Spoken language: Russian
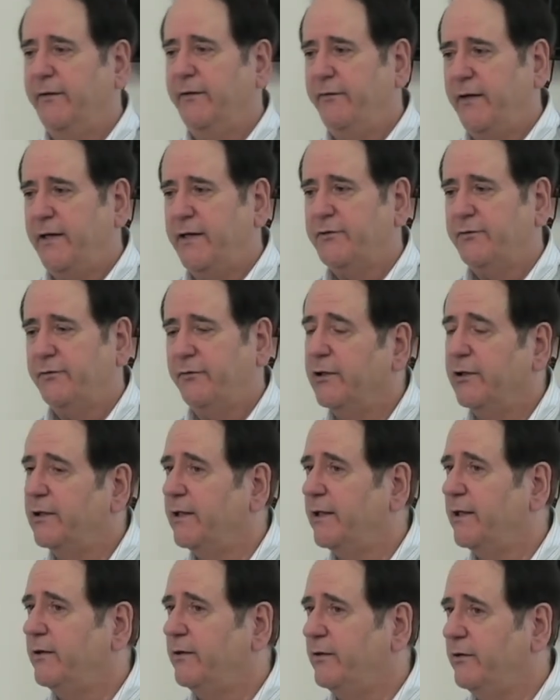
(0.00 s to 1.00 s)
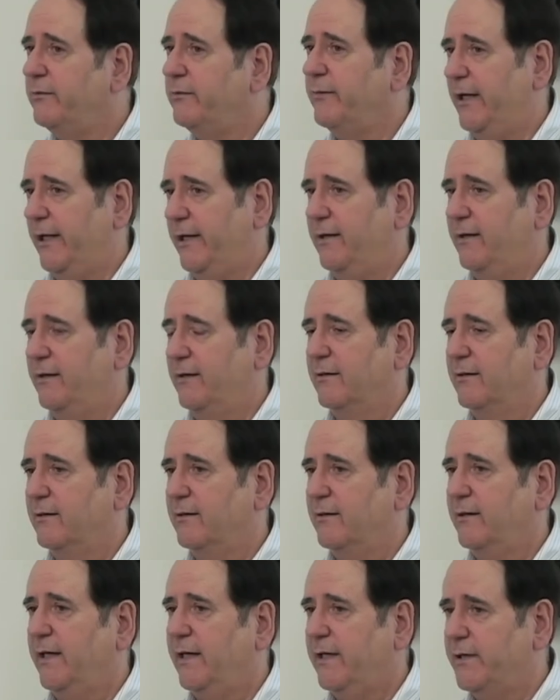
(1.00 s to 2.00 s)
Но если при этом Он и
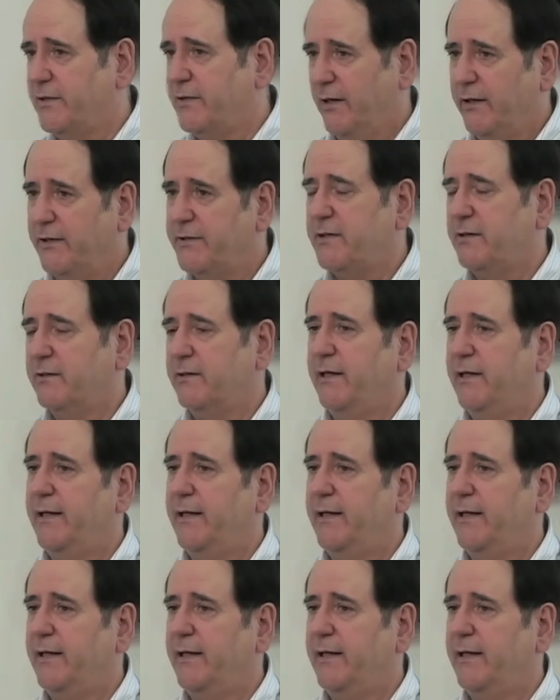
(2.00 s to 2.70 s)
человек во всей